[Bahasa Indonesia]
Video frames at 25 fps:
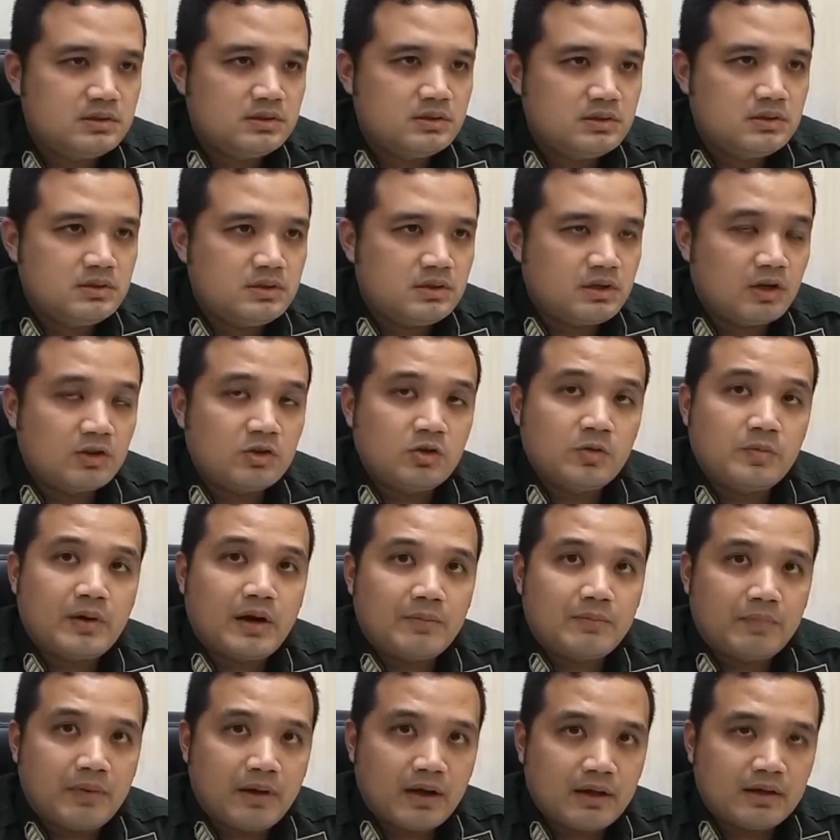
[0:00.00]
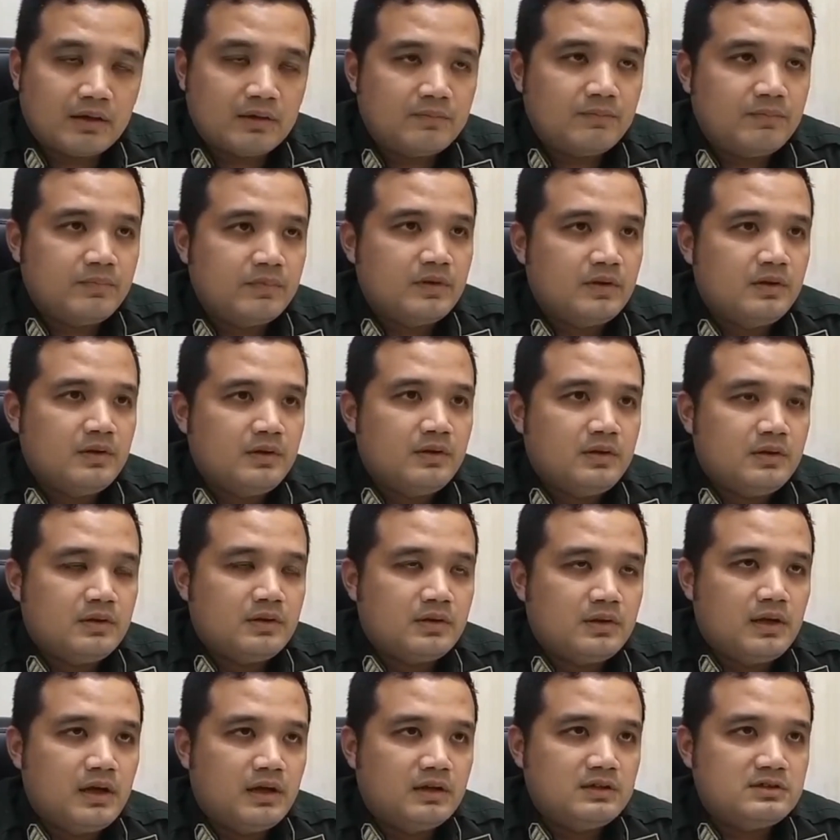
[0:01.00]
Rantau Rapat
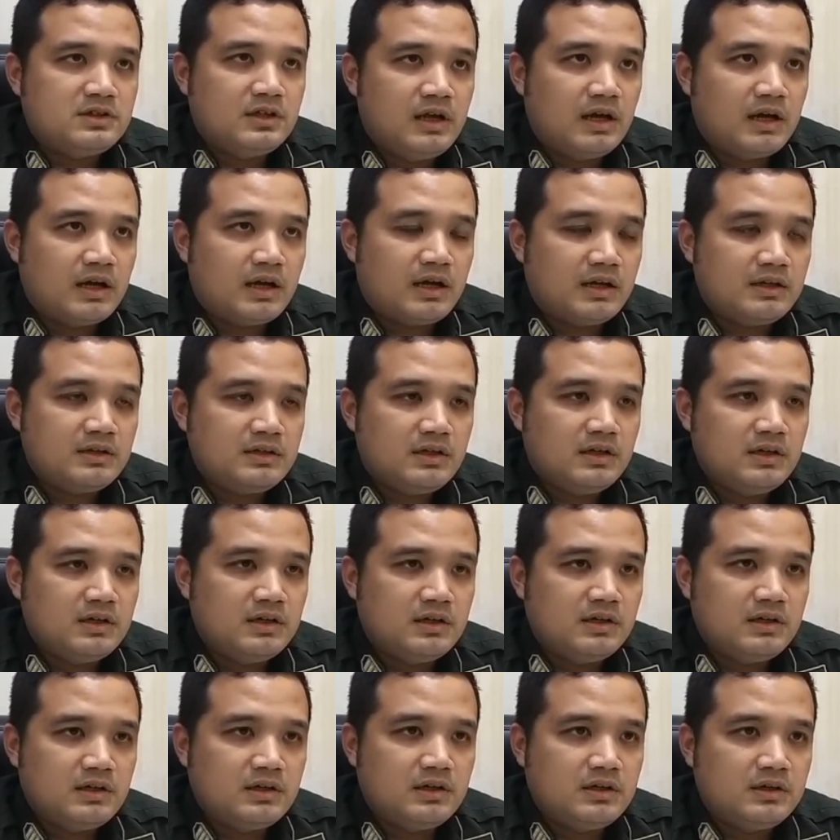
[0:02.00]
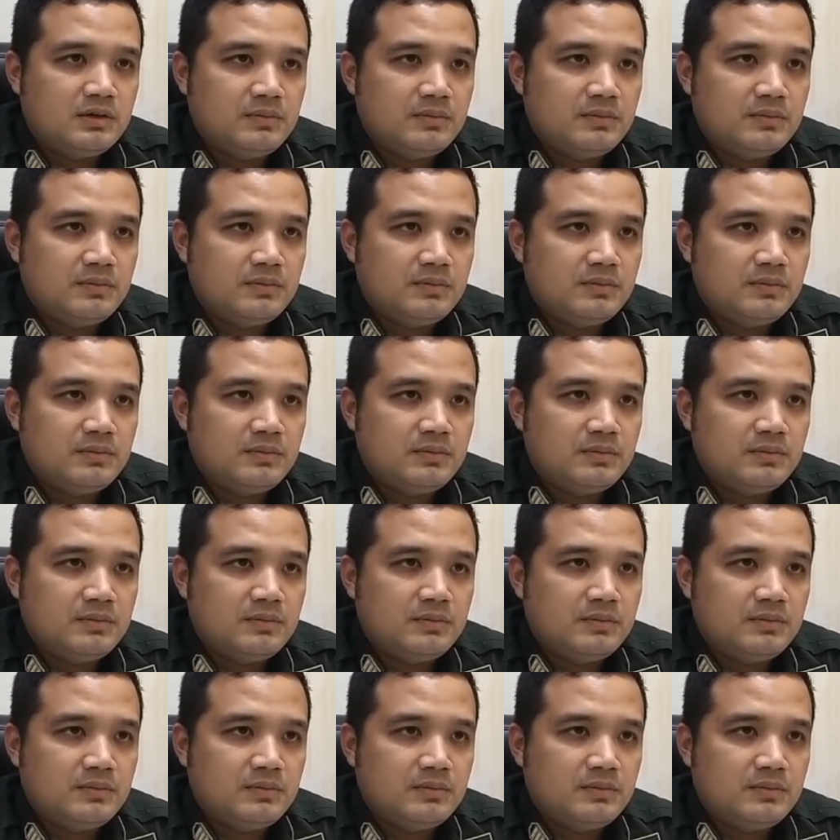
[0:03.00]
dan sedangkan eh,